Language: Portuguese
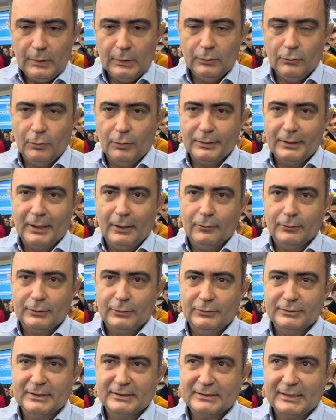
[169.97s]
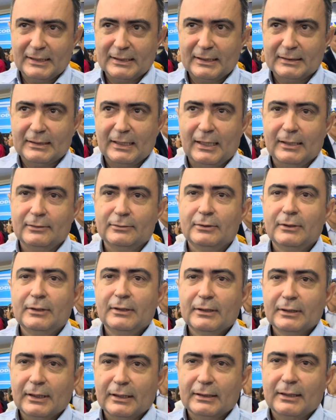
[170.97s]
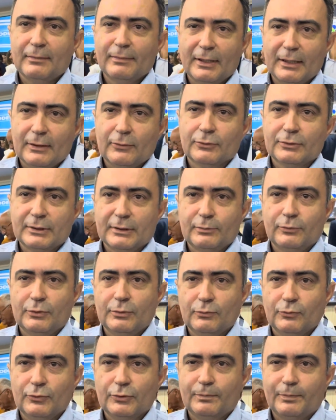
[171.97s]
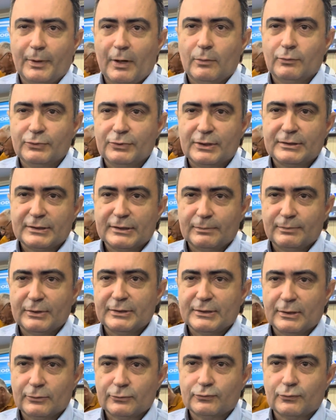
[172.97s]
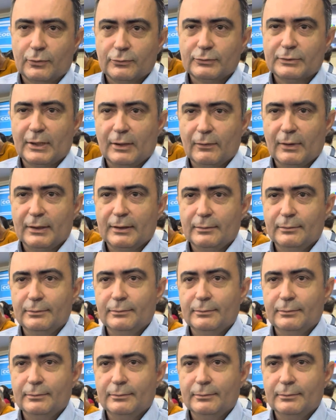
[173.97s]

Oriel, que hoje é secretário, que também contribui muito para o município de São João do Jaguaribe.